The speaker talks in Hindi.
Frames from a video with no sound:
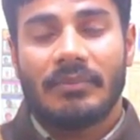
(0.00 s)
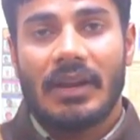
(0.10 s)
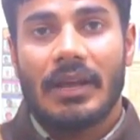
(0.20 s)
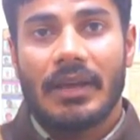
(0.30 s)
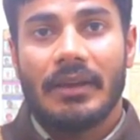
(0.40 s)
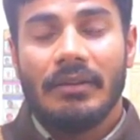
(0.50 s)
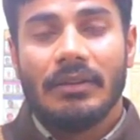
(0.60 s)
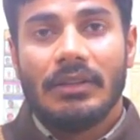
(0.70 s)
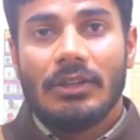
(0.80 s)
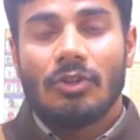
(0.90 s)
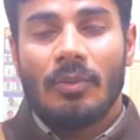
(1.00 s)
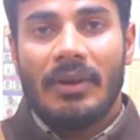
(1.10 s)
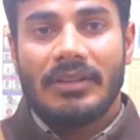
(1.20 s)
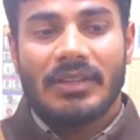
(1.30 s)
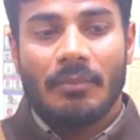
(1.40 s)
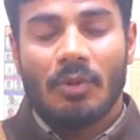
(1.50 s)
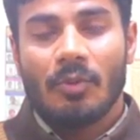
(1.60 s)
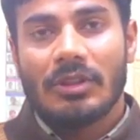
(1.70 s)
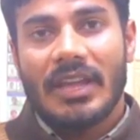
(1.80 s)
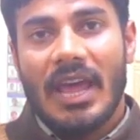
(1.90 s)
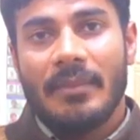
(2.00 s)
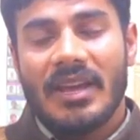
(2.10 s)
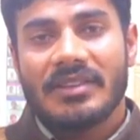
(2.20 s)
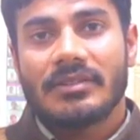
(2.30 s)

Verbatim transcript: करा रहा है तो जैसे हम लोग बोलते हैं एम ए